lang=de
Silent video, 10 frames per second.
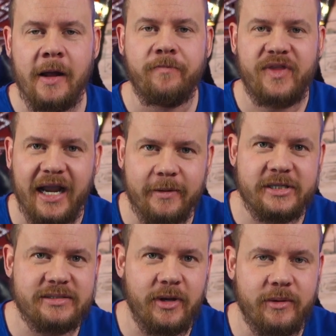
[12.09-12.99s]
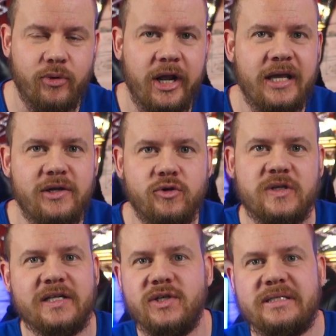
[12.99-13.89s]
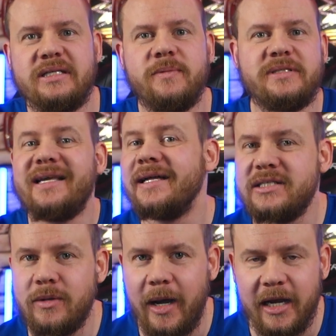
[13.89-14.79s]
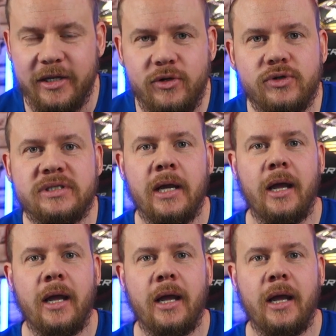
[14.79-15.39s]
dann gibt es immer eine Breaking News, ansonsten gibt es ganz normale News.